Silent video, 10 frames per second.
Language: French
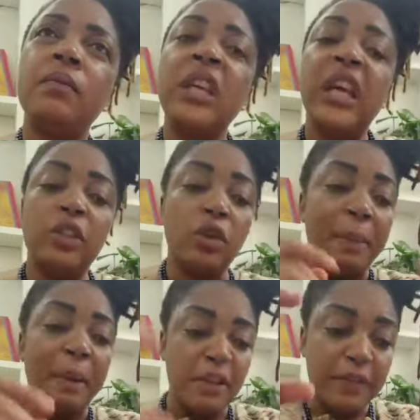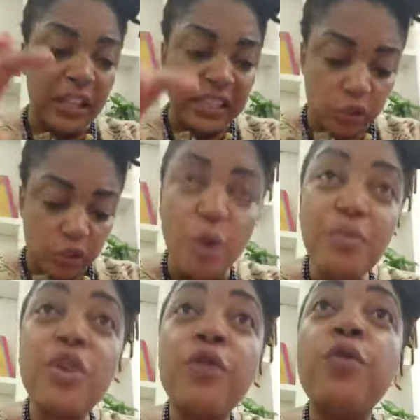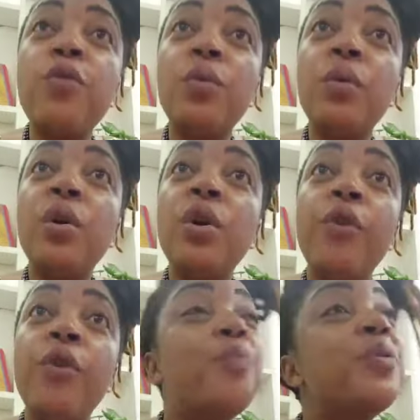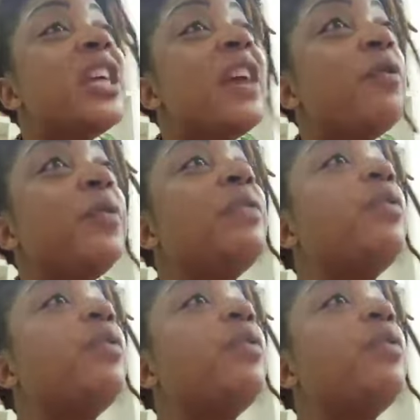Ils sont capables de venir s'asseoir au milieu de vous. Vous priez, vous, vivez, ils